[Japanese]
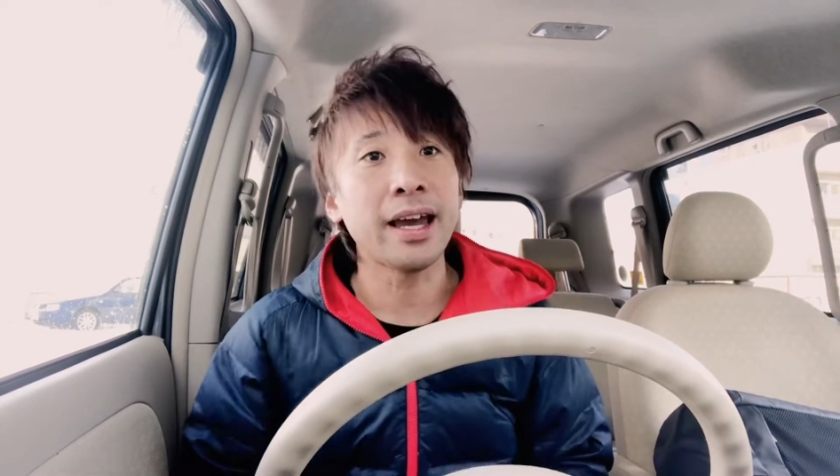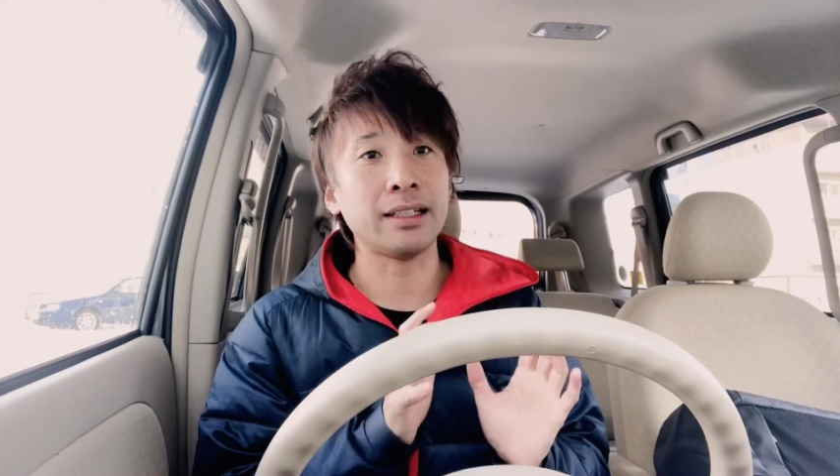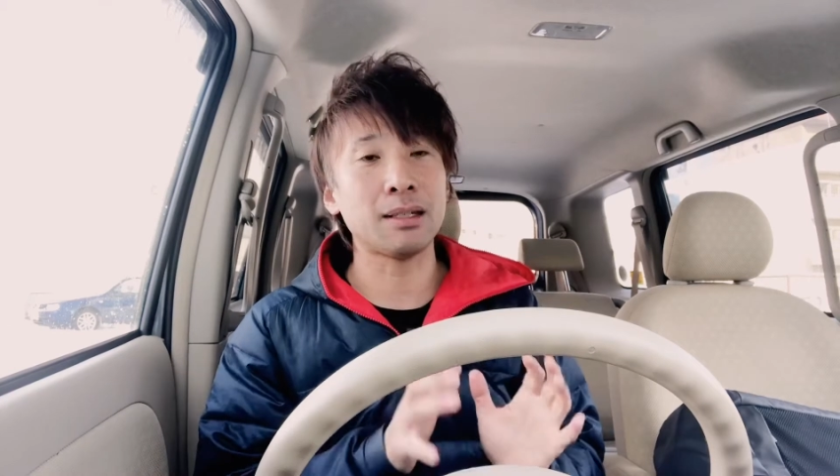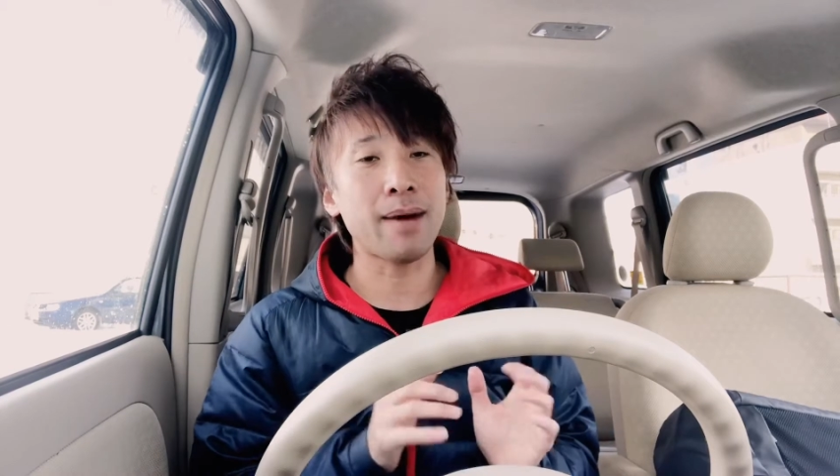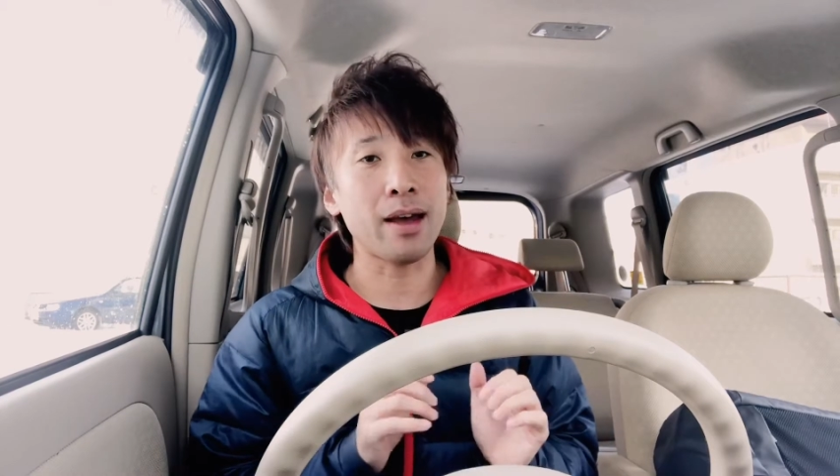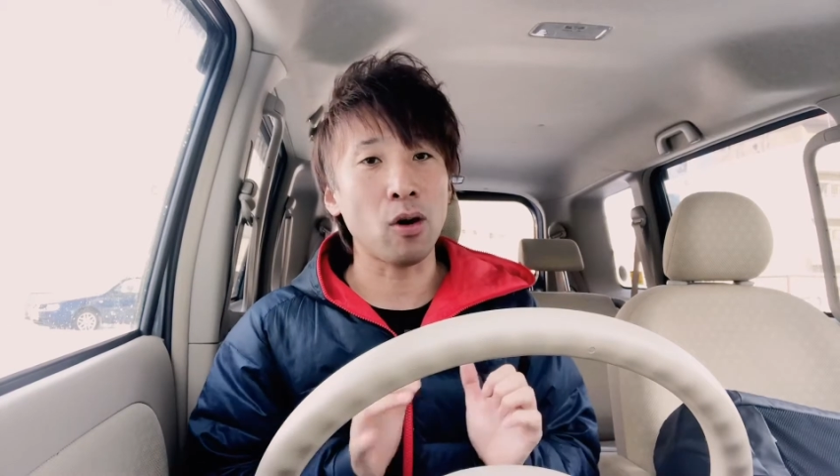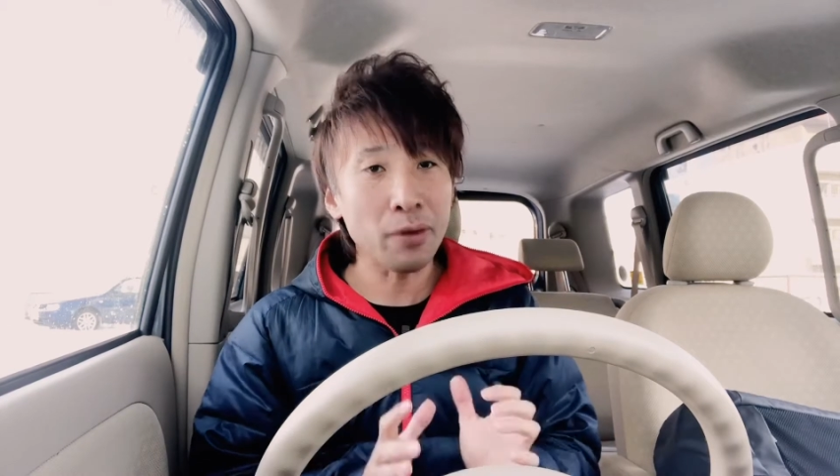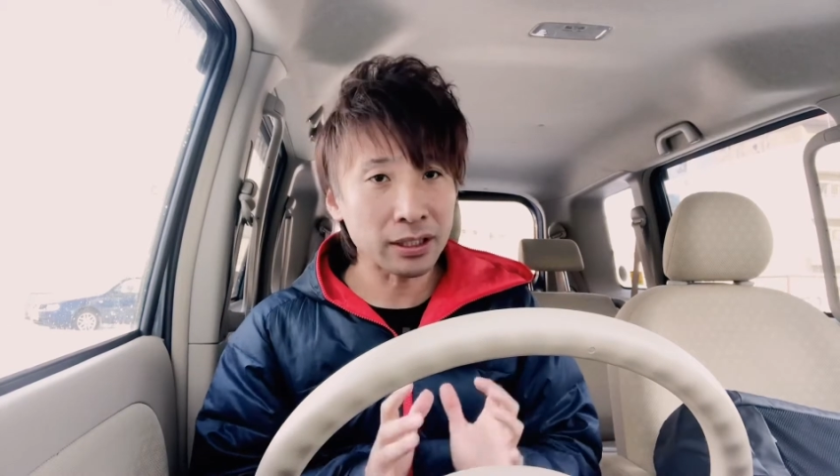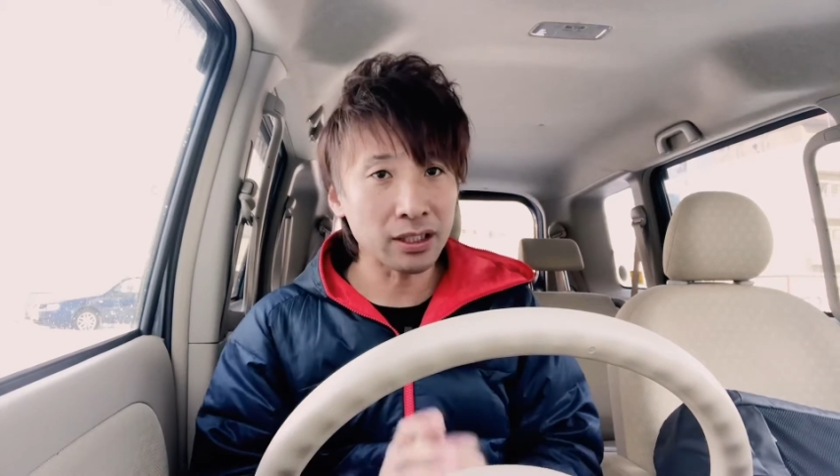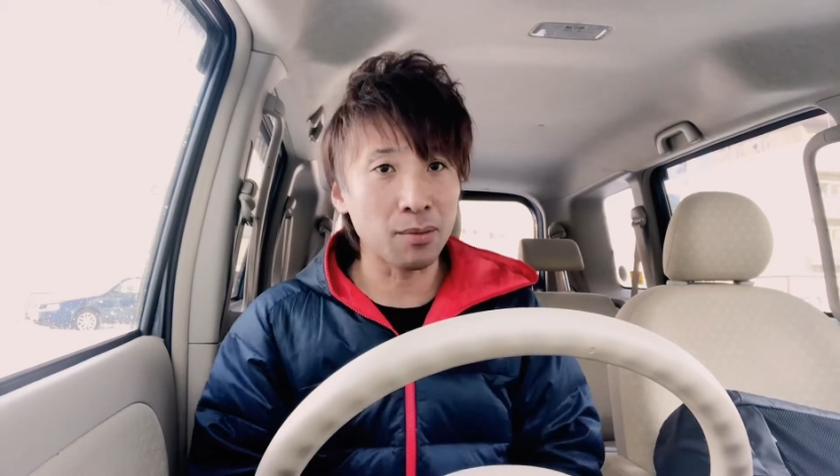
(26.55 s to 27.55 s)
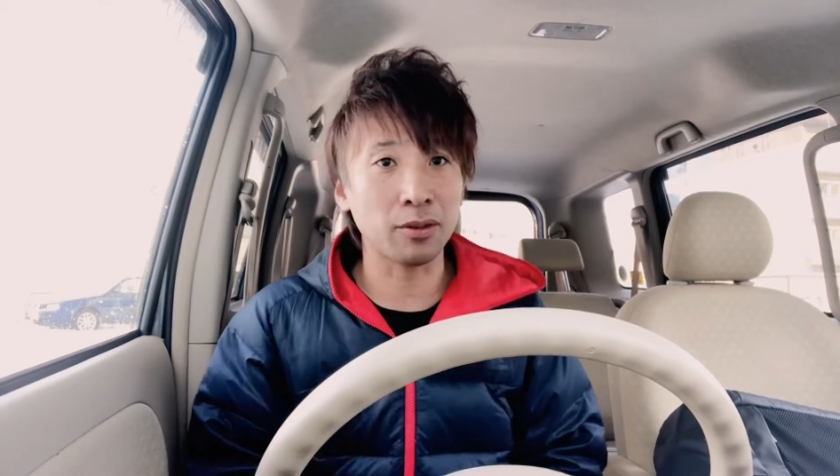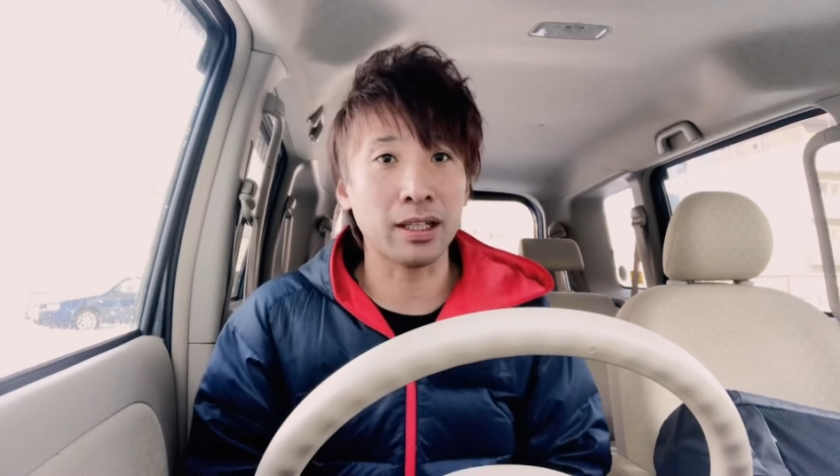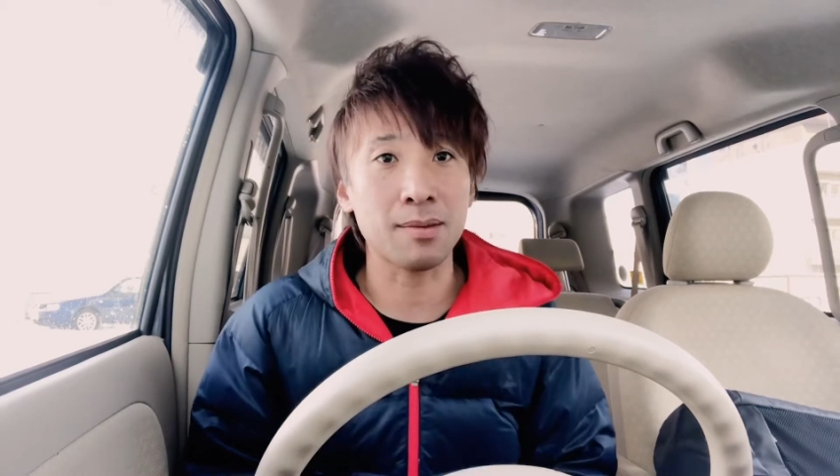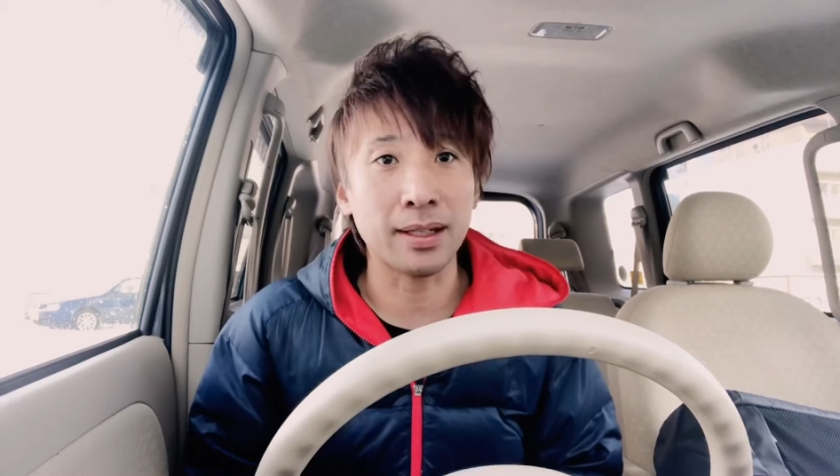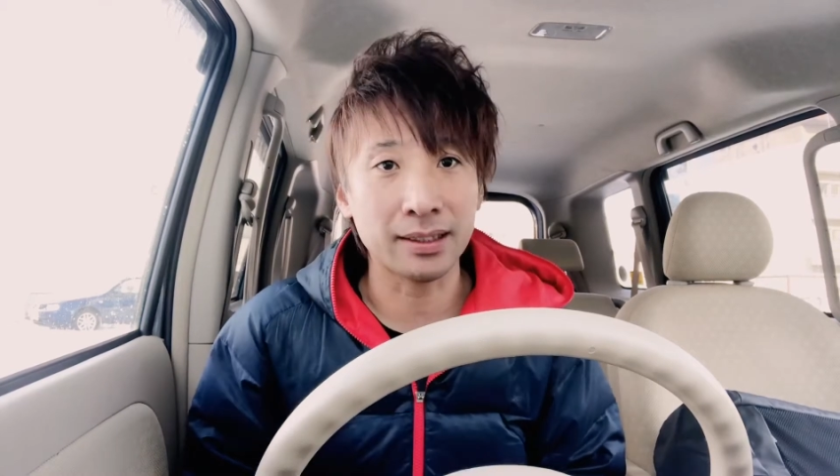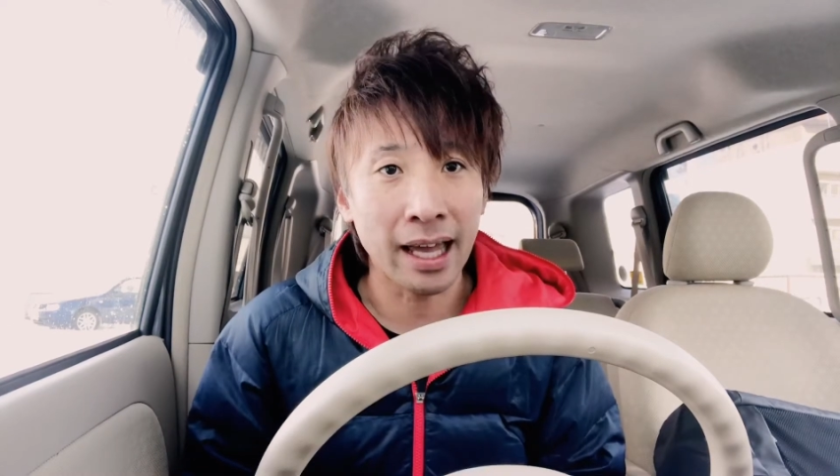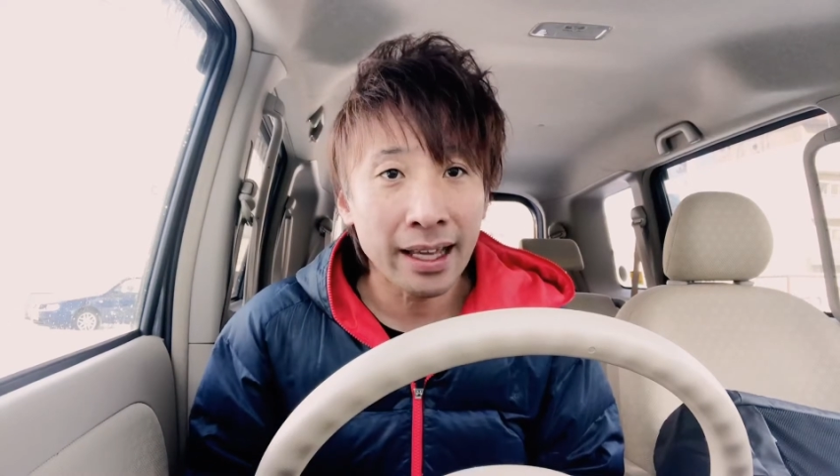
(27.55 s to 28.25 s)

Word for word: 狭いオフィスでもできますね。